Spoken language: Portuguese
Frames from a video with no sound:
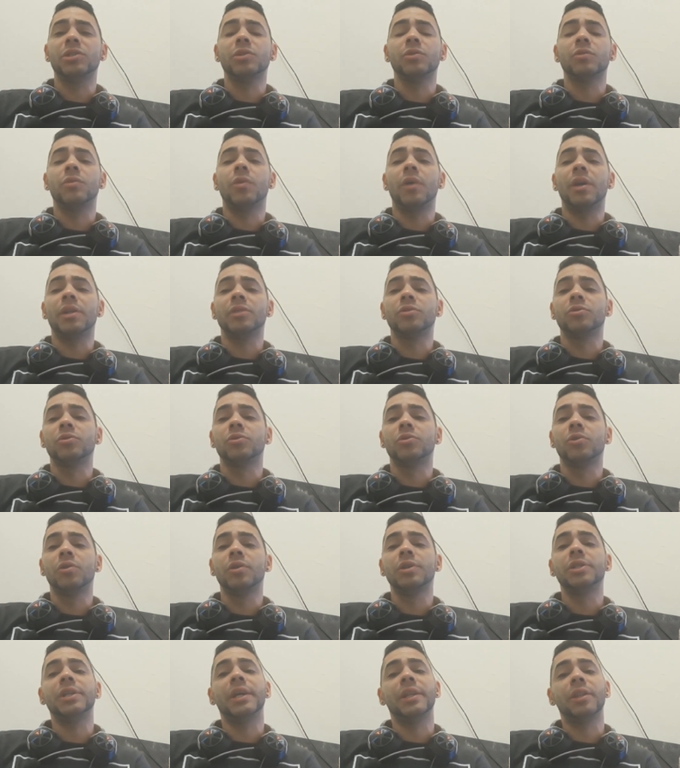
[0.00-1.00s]
5 horas do
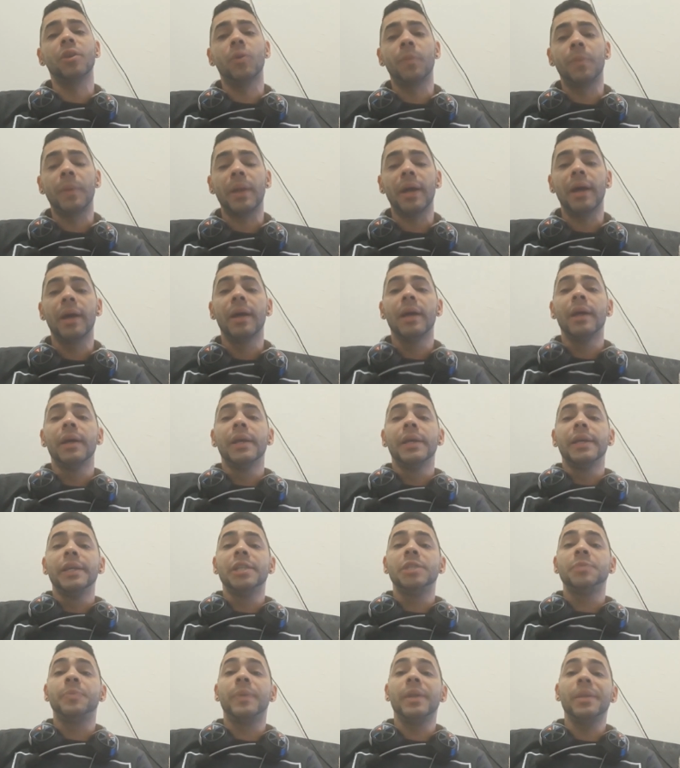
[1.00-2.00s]
jogo e já deu para
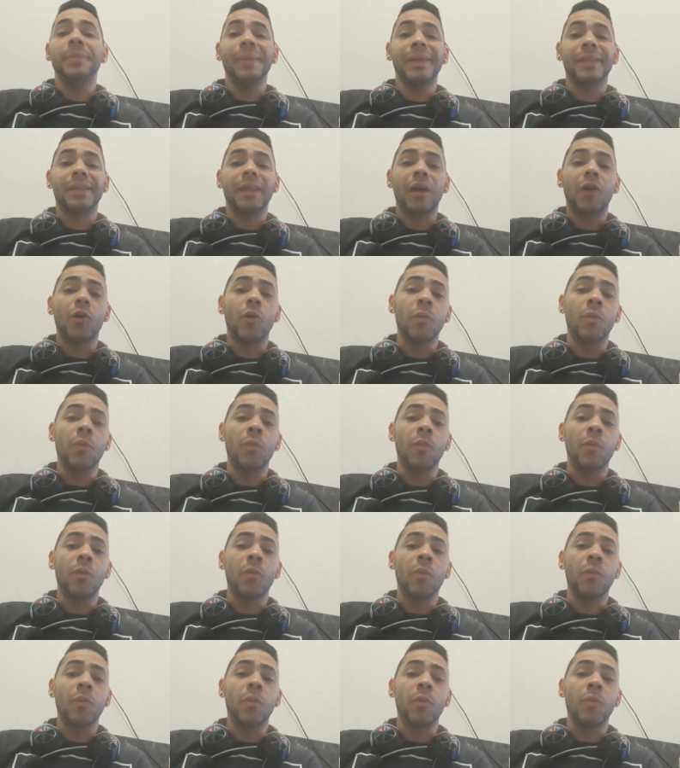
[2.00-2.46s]
experimentar